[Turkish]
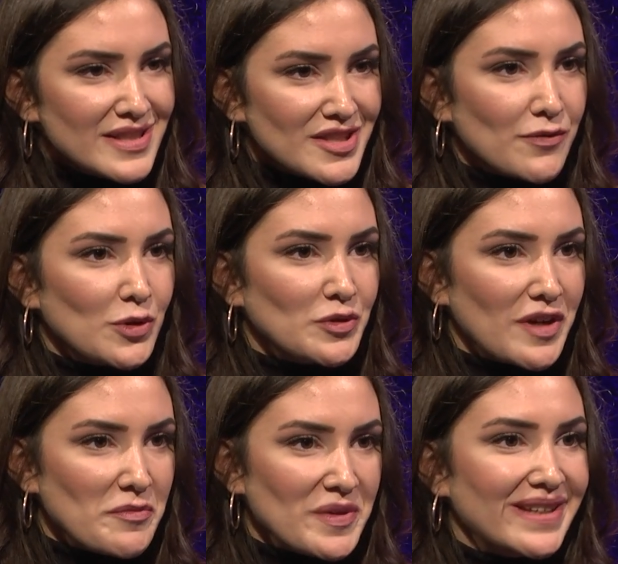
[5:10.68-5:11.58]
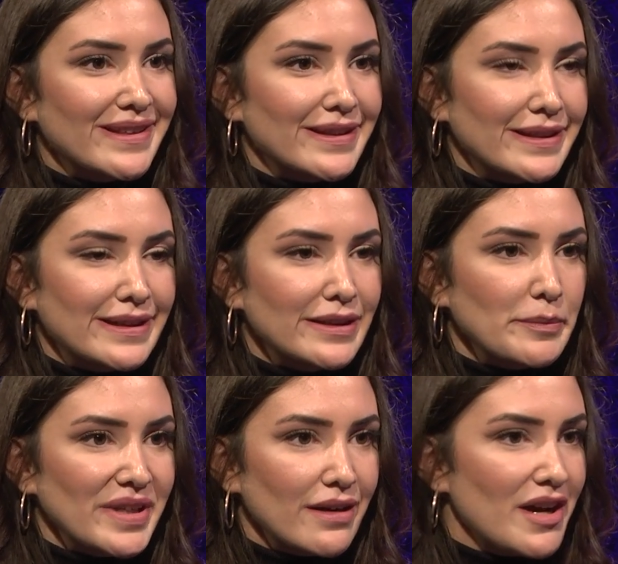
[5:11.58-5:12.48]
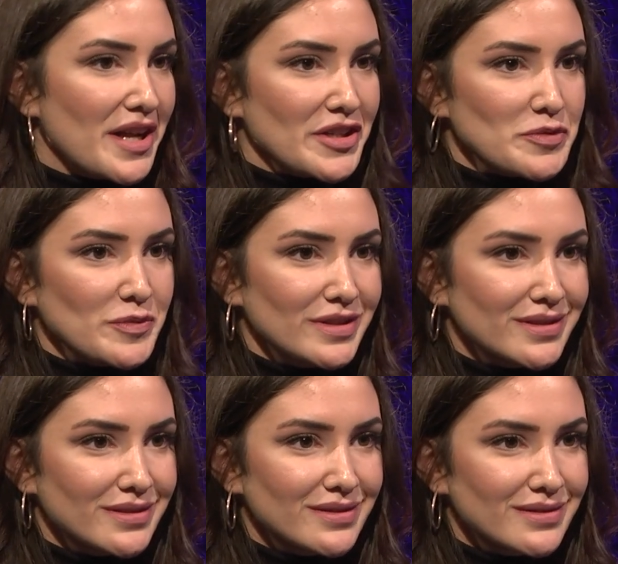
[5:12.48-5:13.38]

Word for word: Sizce fotoğraf makineleri bir araç mı?